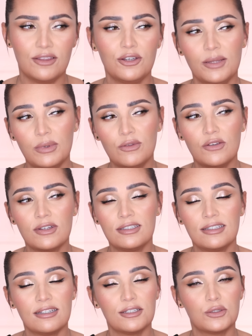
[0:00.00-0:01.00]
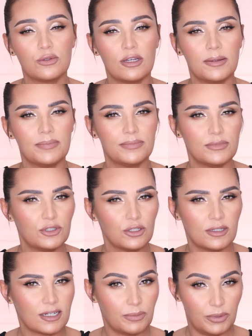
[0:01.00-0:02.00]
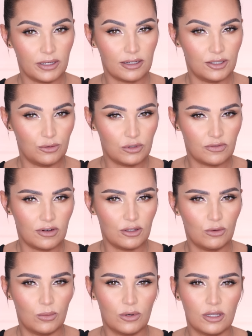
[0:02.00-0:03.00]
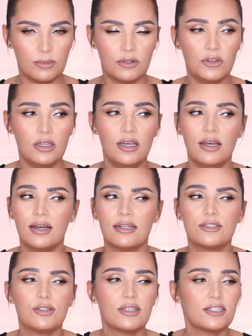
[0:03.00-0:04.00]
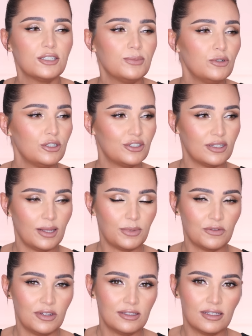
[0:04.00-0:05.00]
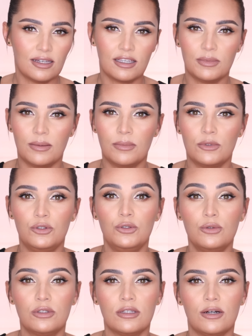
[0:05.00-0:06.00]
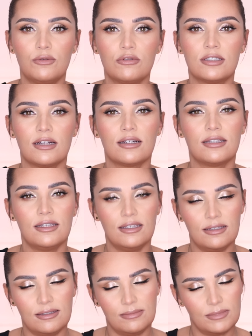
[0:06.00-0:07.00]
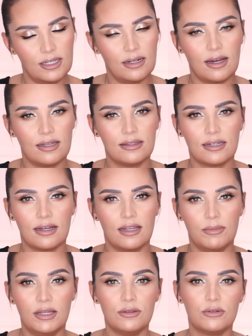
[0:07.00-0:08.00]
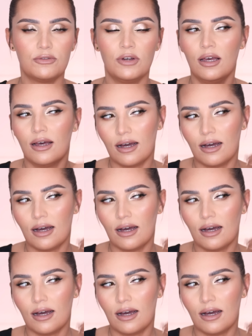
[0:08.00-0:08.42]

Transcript: No i na pewno Was interesuje, co tak pięknie utrwaliło moje brwi, co tak się błyszczy na powiece, jaki mam niód na ustach i kilka innych elementów,